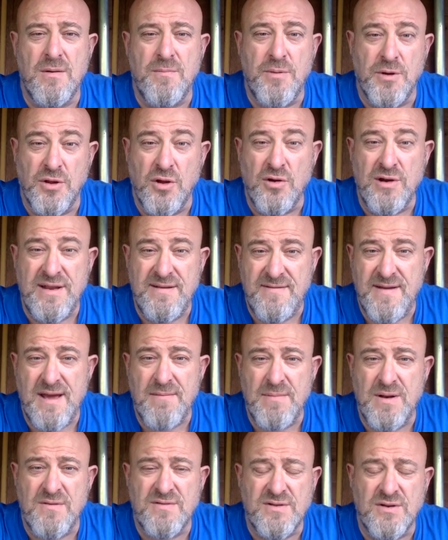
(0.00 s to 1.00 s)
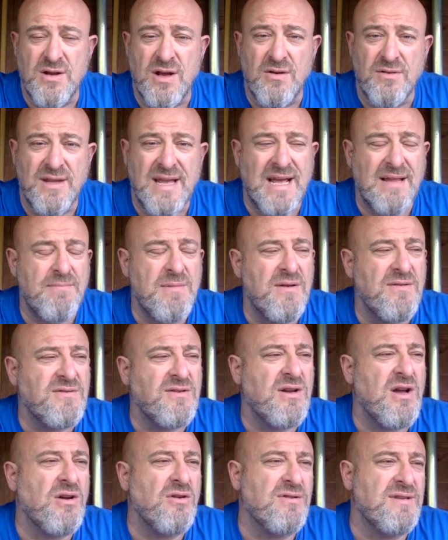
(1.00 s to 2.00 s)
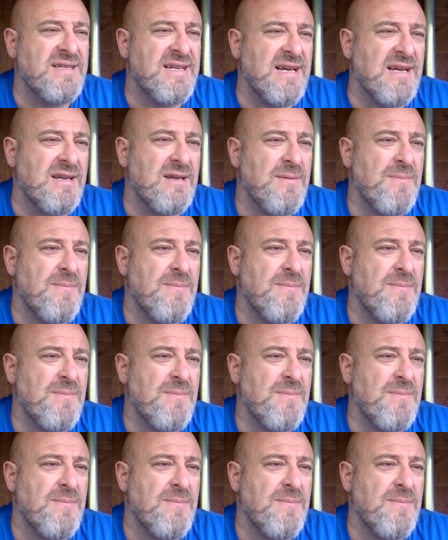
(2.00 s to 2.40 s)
pendant l'hiver 1944-1945.